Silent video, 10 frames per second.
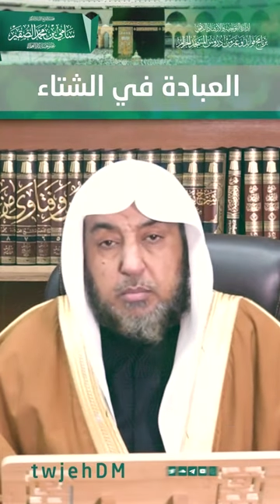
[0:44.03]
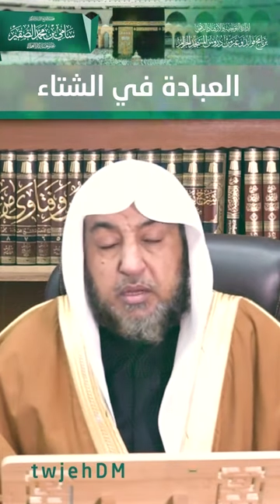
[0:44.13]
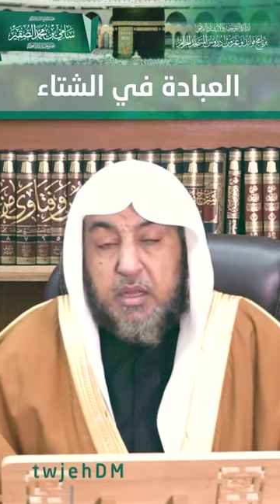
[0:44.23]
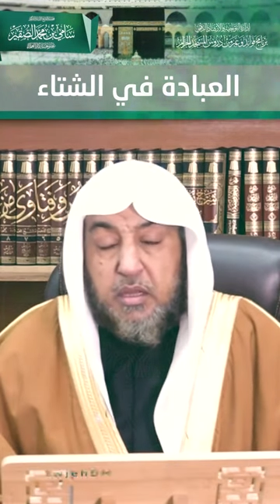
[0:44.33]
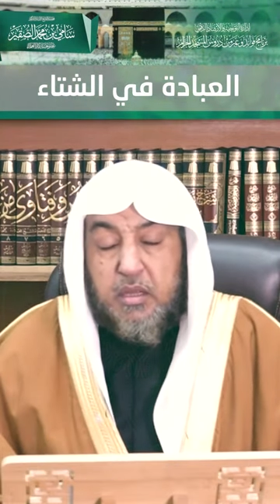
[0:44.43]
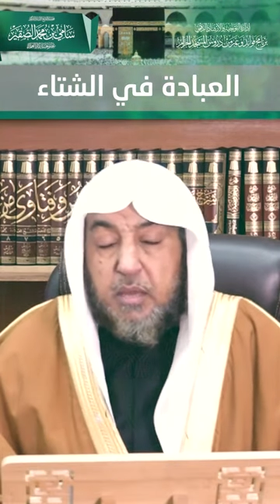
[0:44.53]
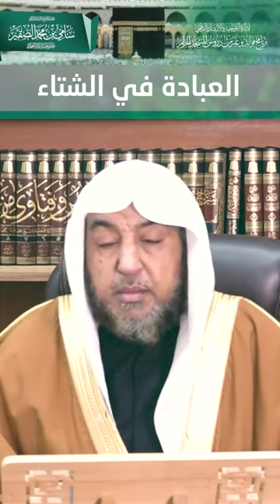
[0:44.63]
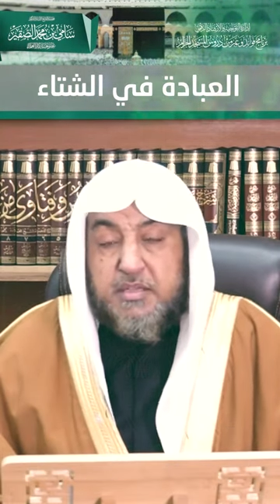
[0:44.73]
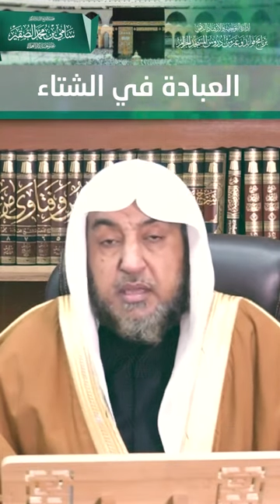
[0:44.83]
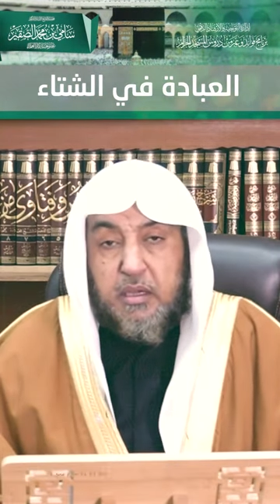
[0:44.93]
من حديث
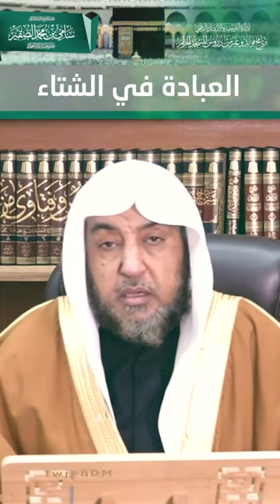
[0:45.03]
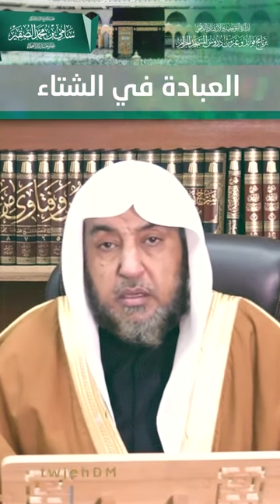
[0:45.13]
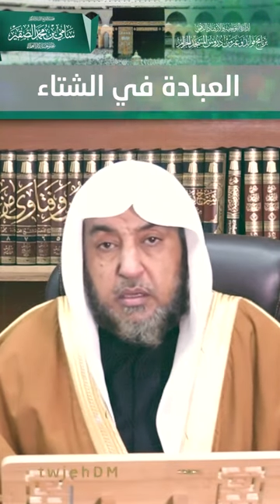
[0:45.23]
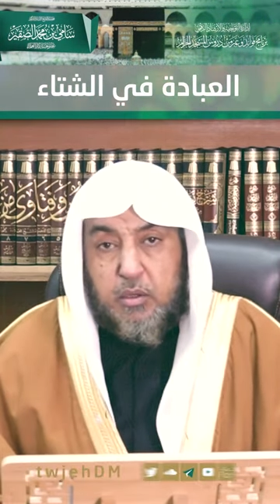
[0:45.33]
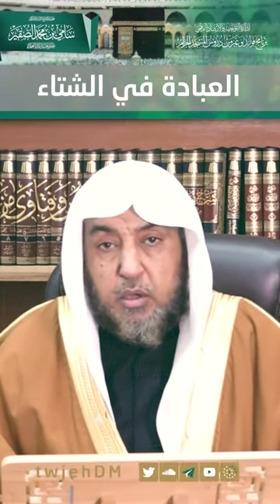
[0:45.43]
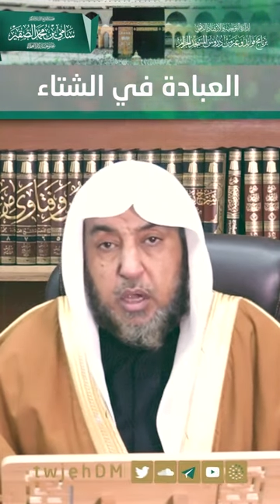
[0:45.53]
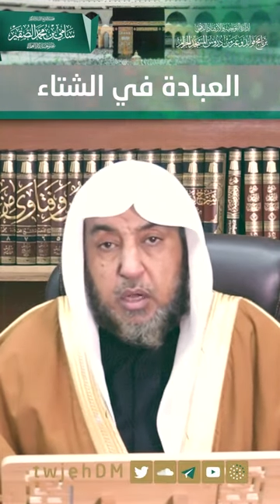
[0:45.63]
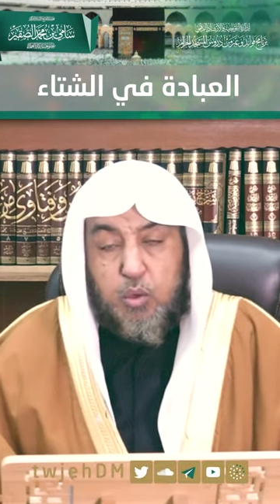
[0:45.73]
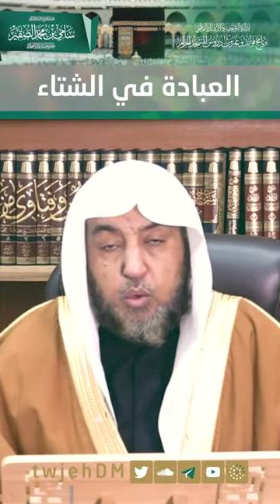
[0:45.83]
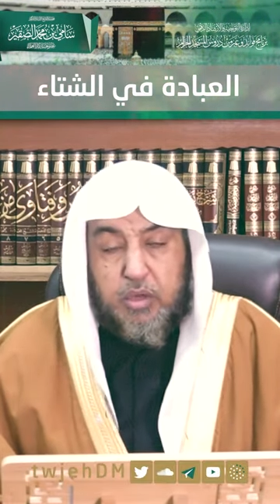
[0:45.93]
أبي سعيد
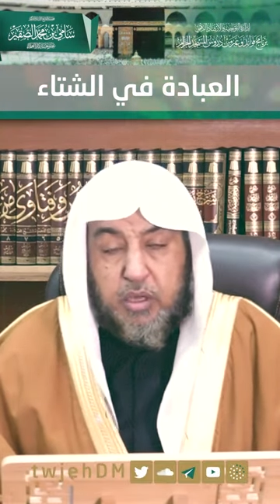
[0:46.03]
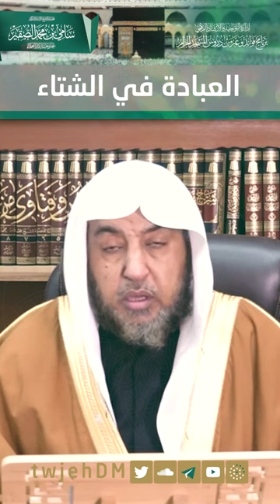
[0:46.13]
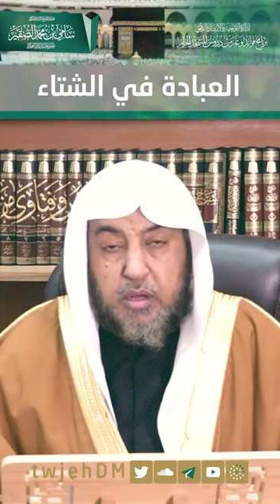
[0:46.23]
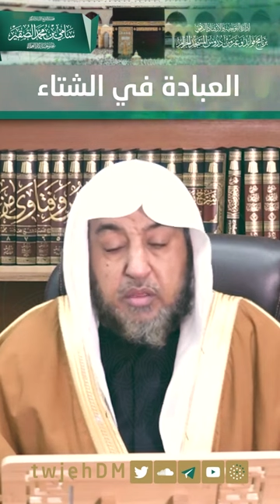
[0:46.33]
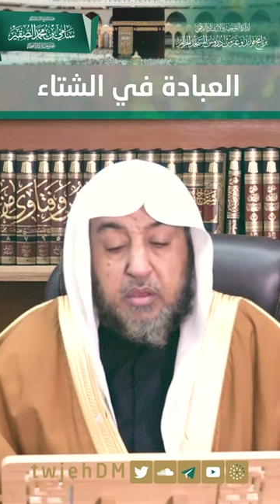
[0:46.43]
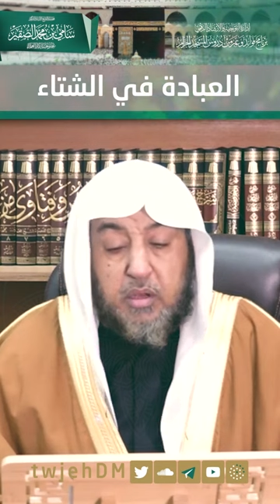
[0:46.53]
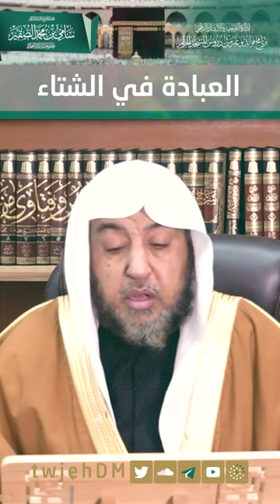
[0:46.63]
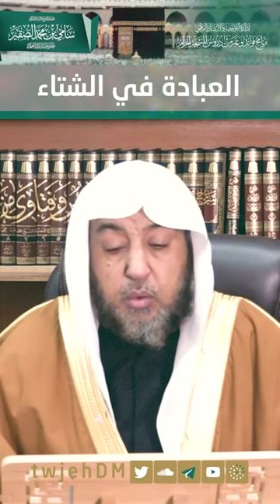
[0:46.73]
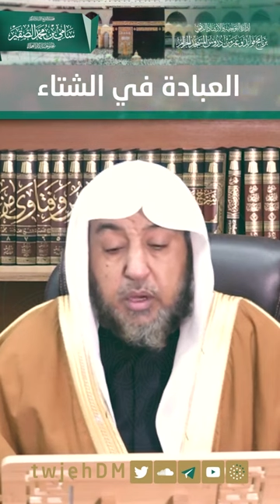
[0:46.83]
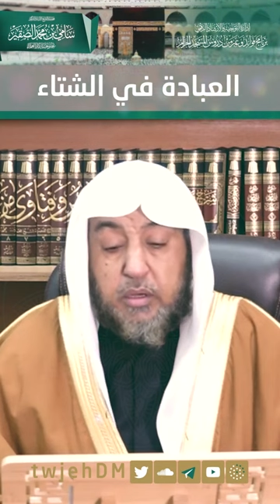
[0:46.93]
الخدري رضي
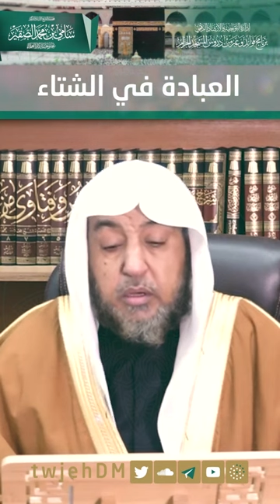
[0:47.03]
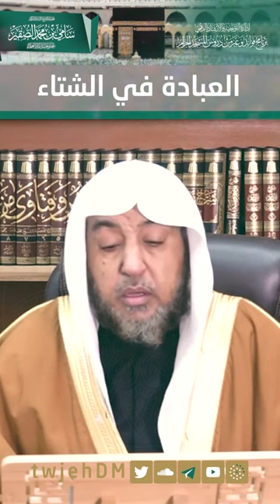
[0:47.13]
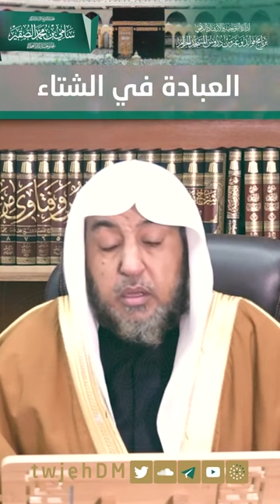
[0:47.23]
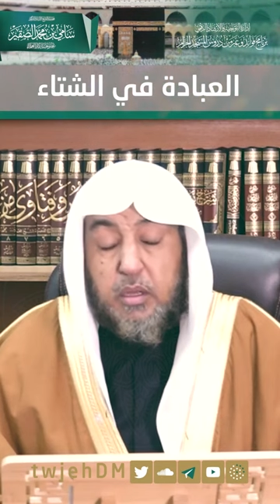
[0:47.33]
الله عنه